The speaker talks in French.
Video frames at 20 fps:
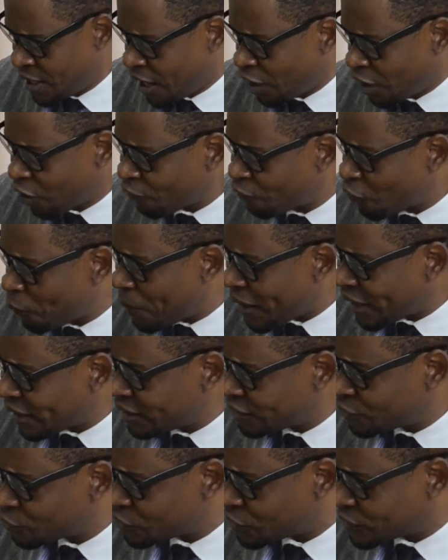Alors vous
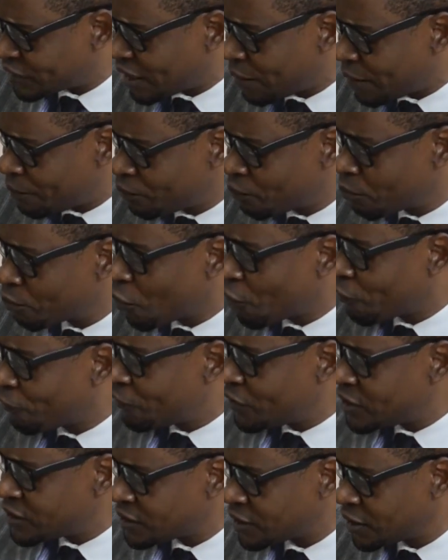parlez de ce thème, mon
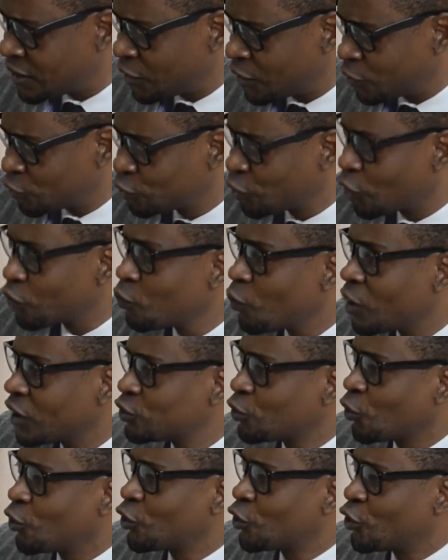fils, donne-moi
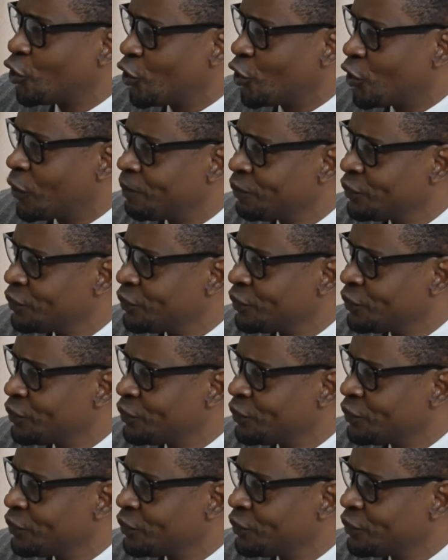ton cœur.